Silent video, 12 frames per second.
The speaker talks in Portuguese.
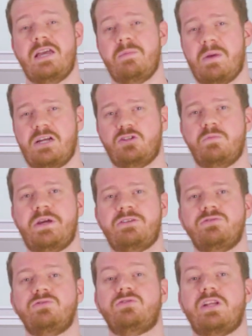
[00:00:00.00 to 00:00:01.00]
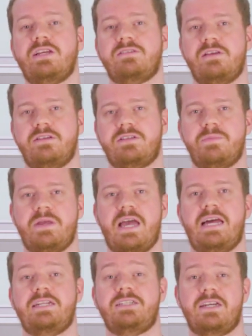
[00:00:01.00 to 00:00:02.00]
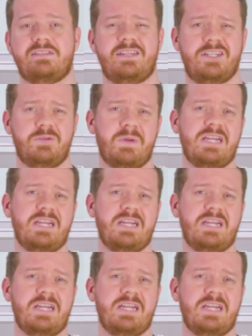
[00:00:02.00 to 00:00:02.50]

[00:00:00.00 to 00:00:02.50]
e mais ou menos uns 300 ml de azeite,